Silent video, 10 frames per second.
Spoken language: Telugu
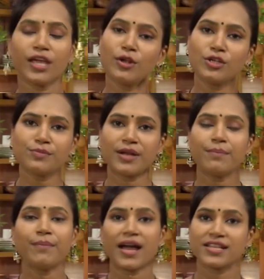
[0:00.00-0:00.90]
ఈరోజు మనం
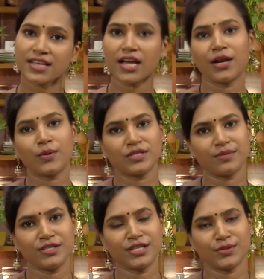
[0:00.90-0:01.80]
మానస గారి
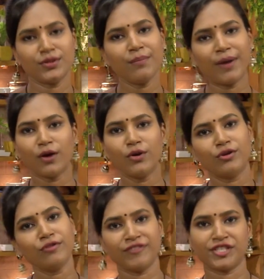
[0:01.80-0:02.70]
కోసం చేస్తుంది
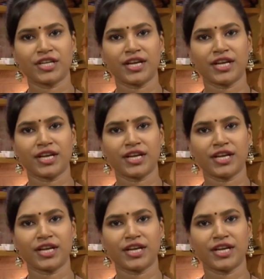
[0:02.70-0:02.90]
మంగుళూరు ఫిష్